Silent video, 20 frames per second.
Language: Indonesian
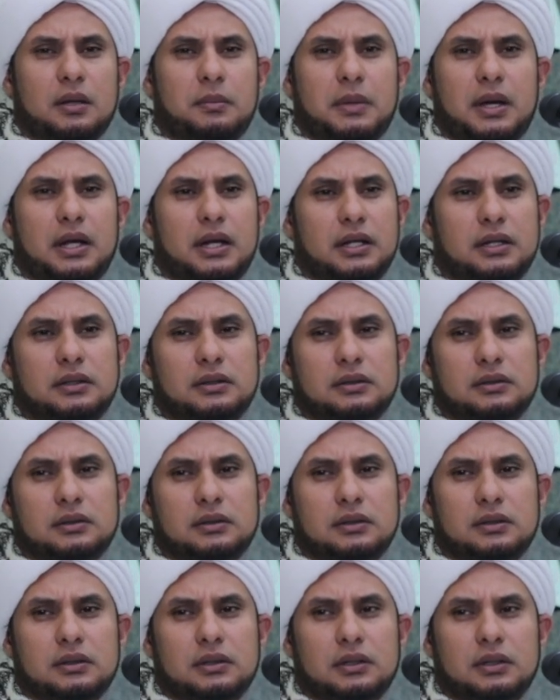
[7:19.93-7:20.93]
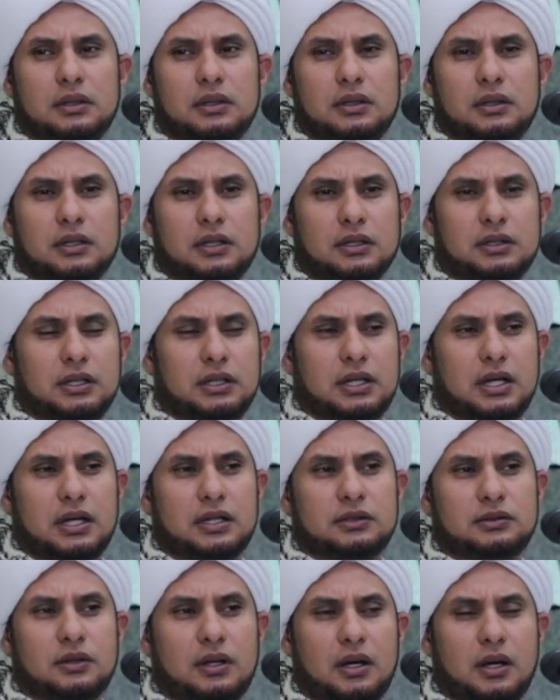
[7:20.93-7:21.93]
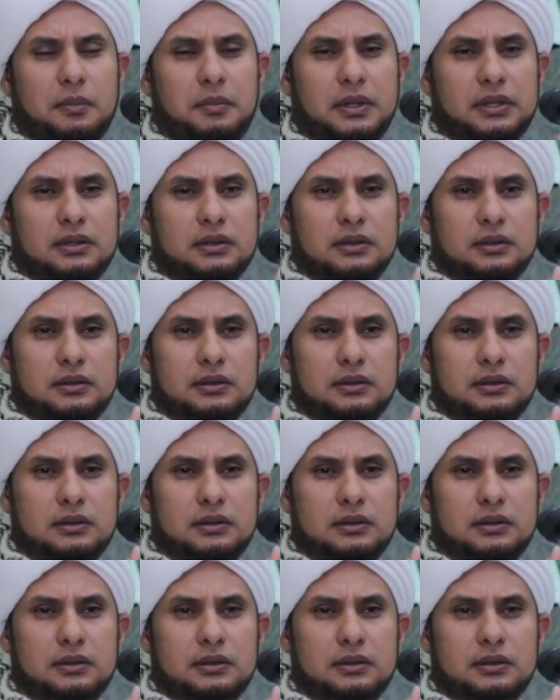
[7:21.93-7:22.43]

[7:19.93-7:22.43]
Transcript: kemarin, ketika sahabat